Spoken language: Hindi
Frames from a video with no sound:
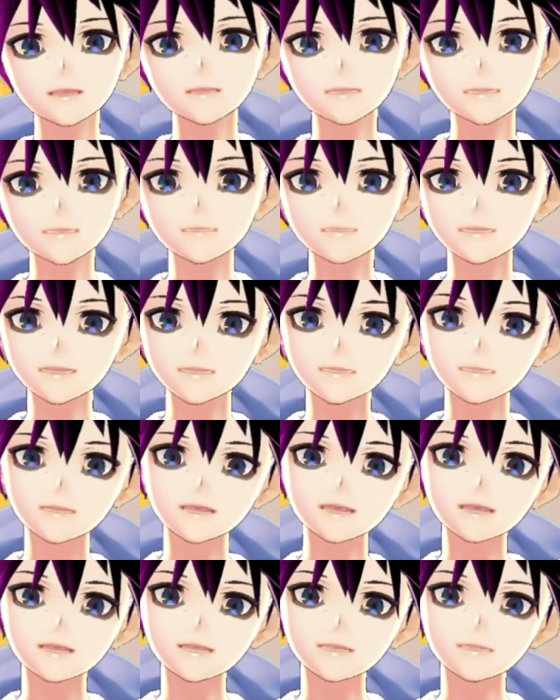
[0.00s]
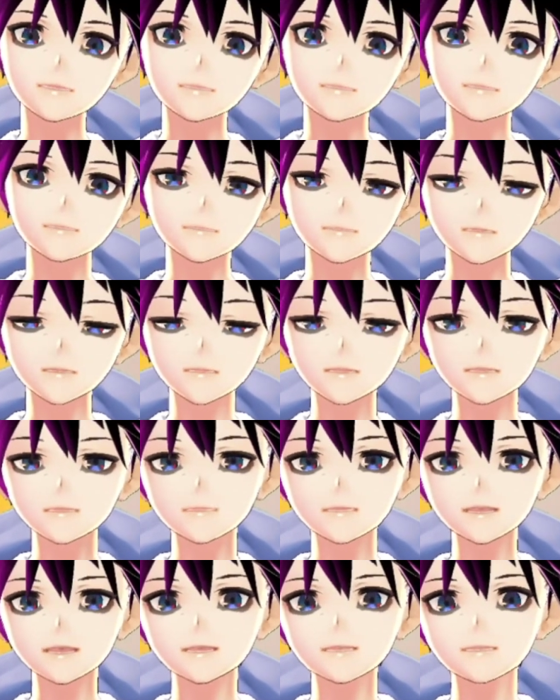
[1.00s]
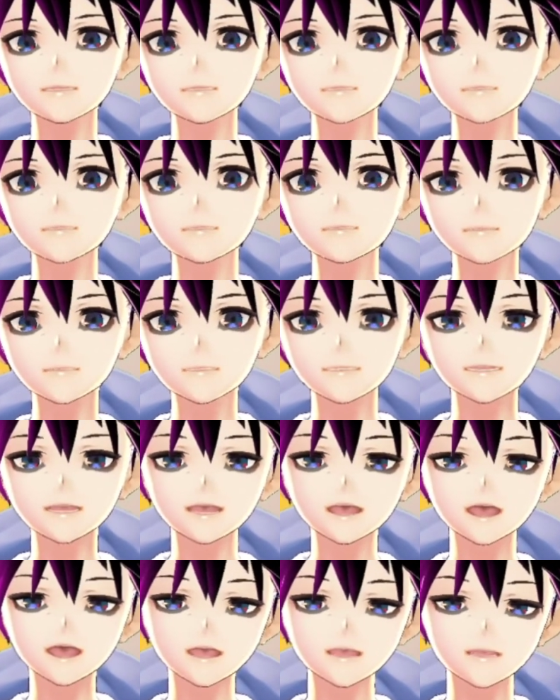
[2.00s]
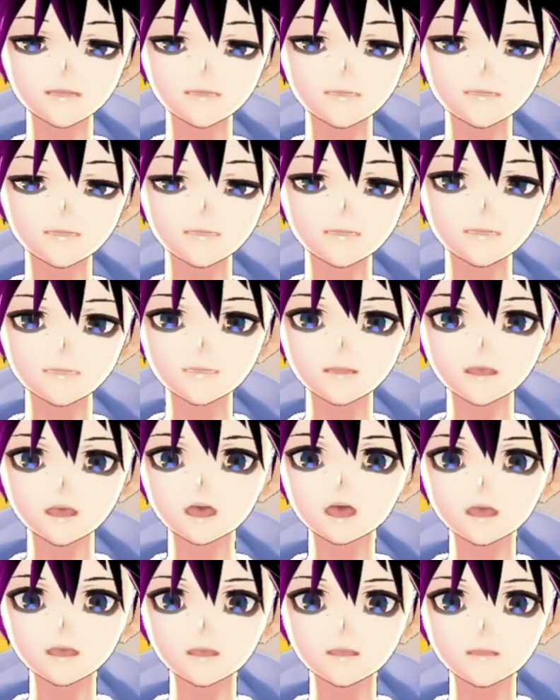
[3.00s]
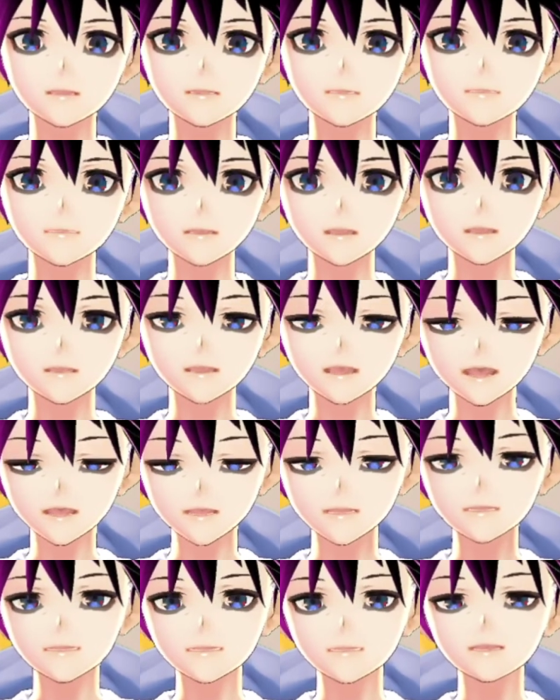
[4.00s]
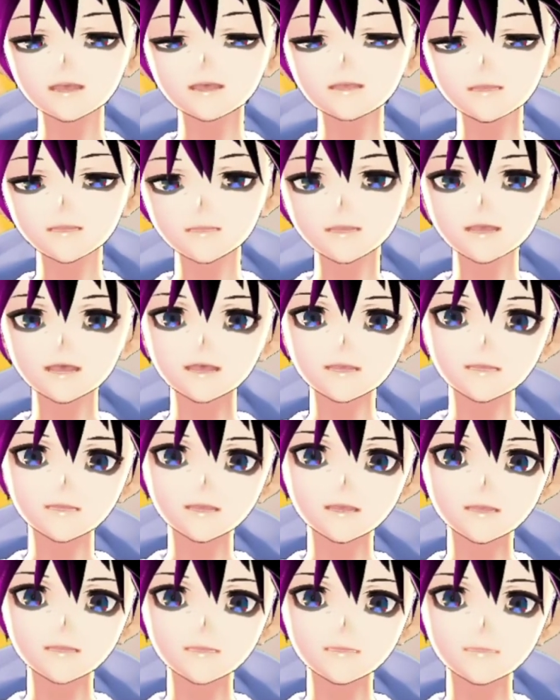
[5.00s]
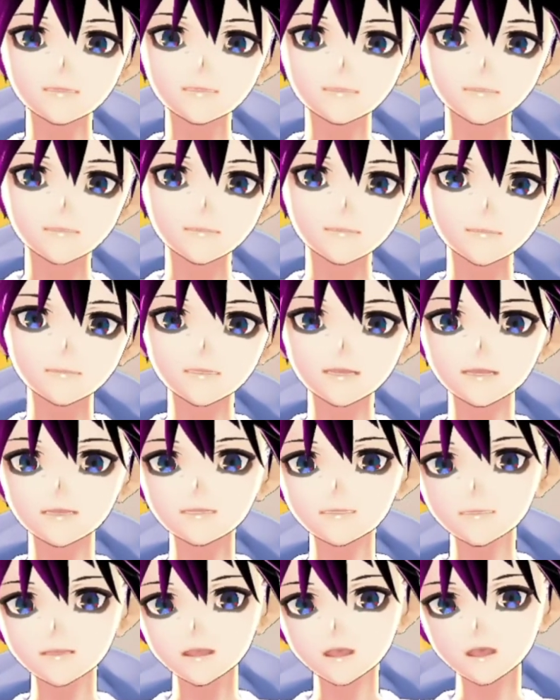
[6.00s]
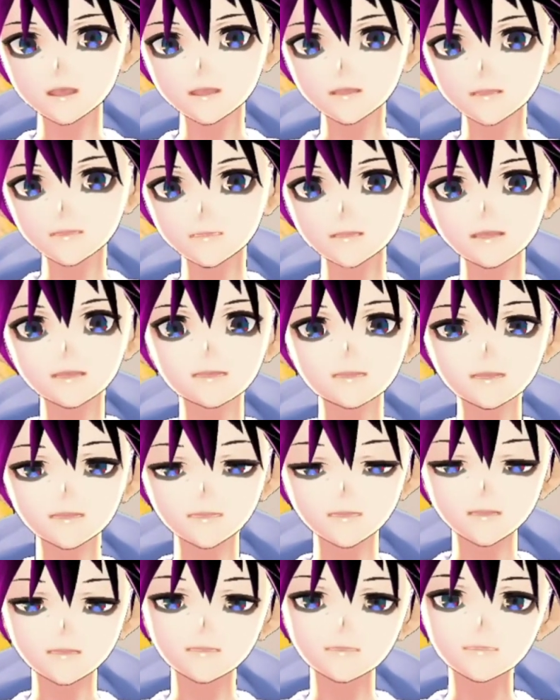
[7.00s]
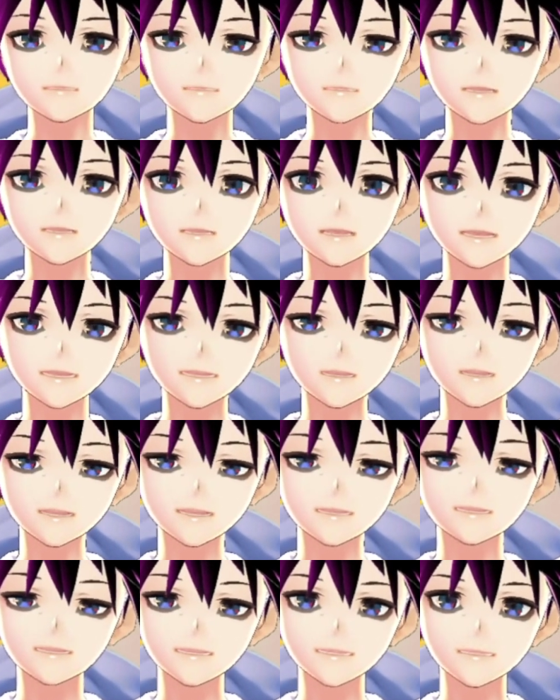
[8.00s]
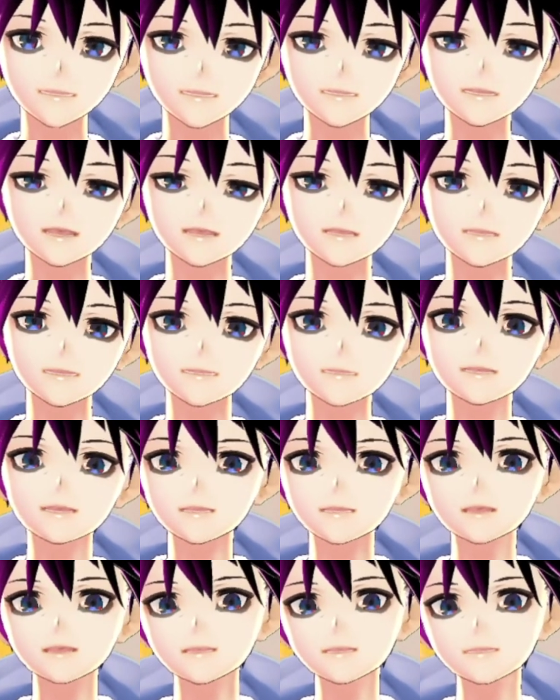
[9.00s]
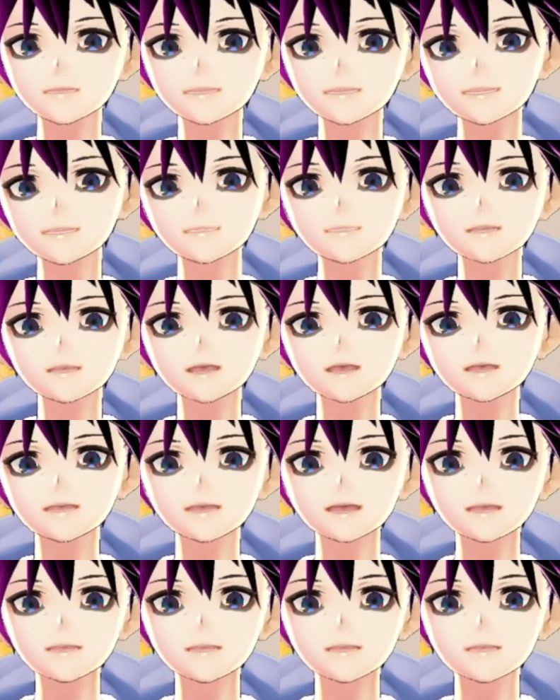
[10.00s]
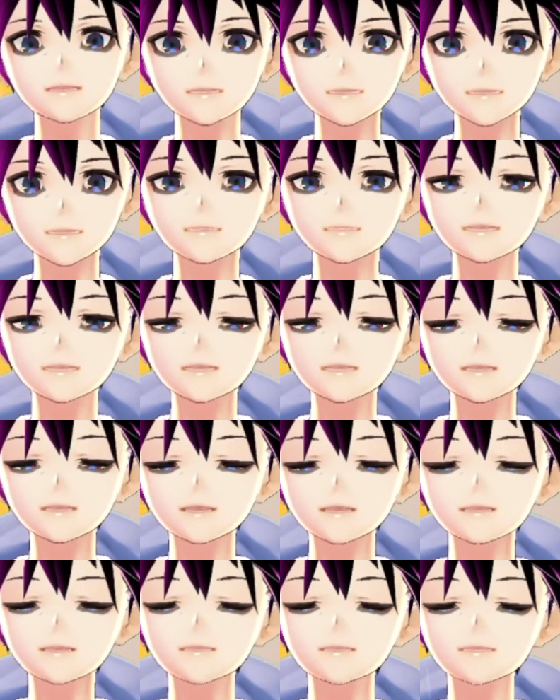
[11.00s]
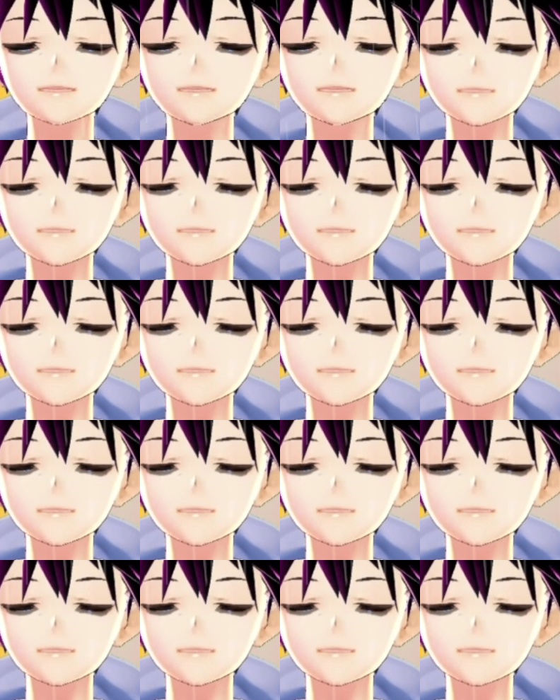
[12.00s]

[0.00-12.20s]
डिक चाटना है हो सकता है देर आर सर्टन बॉयज़ लव के पॉप एज मच एज गर्ल्स और इवन मोर्स बट एनी वेज हेयर द लास्ट सेगमेंट ऑफ द डे हमारे यहाँ के लड़के क्या कर सकते हैं